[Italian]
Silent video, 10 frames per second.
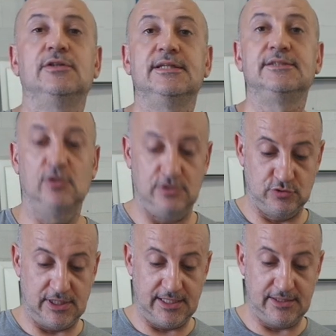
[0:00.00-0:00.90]
ho intenzione
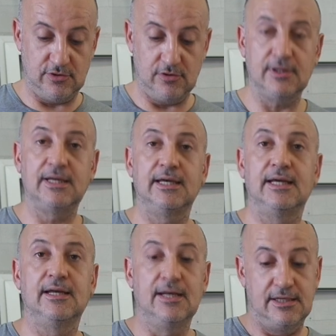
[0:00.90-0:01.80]
di usare io,
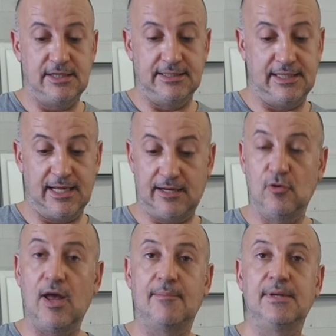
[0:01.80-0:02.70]
e niente è
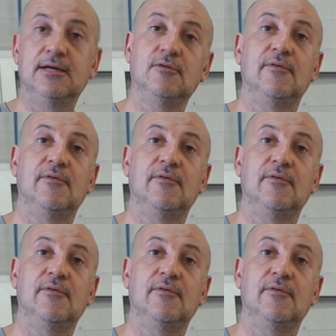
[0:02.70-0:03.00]
regolabile,